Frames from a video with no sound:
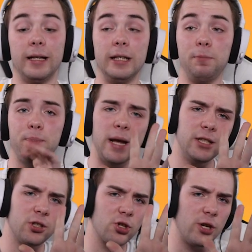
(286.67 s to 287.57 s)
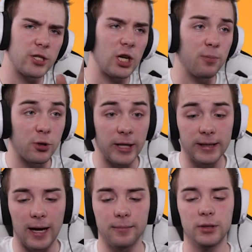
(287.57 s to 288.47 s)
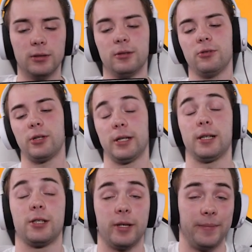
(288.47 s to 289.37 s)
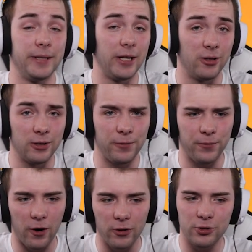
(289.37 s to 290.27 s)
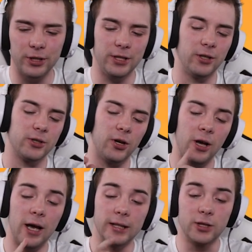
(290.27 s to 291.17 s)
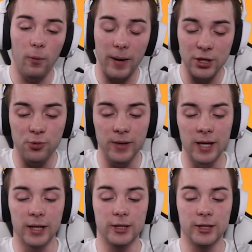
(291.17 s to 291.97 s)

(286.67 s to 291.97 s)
i 5 skrzyneczek przed nami, no czeka, żeby je otworzyć, no to zobaczmy